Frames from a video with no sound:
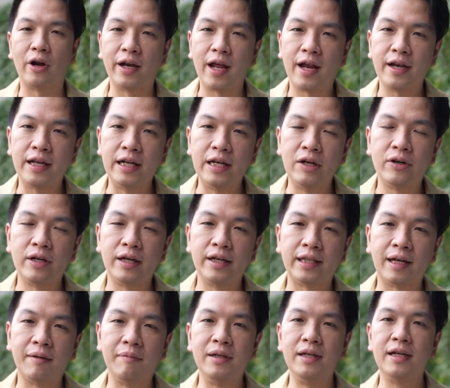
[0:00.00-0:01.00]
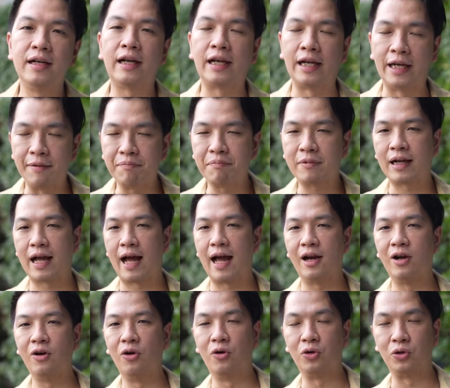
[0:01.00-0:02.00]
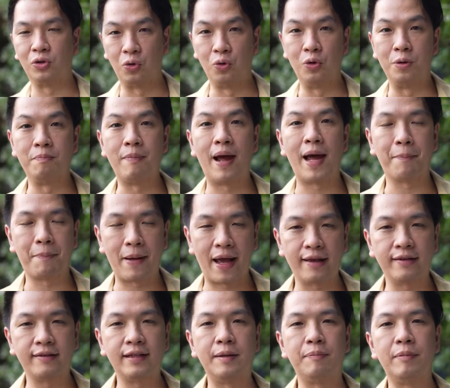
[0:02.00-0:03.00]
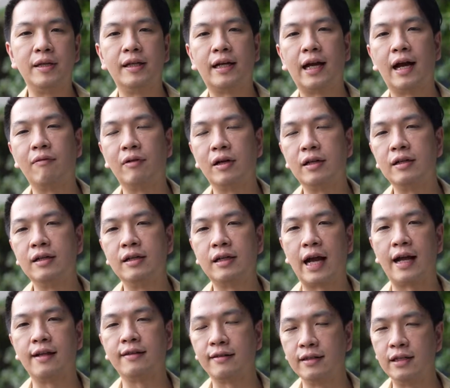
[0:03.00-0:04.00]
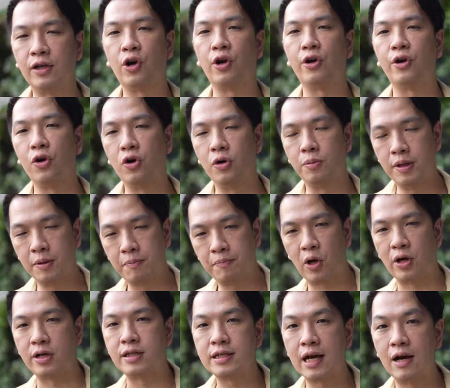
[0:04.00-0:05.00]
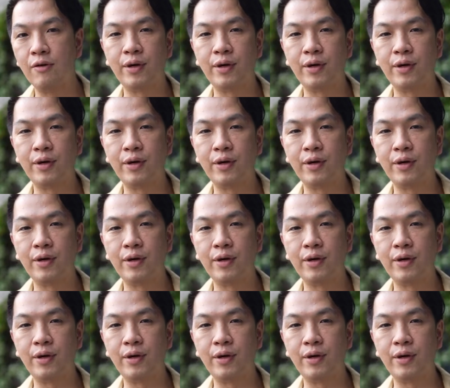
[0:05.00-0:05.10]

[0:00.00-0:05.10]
อนหน้านี้เราเคยทำเรื่องคลิปการลงทุนแบบ passive income ก็คือการซื้อคอนโดเพื่อปล่อยเช่า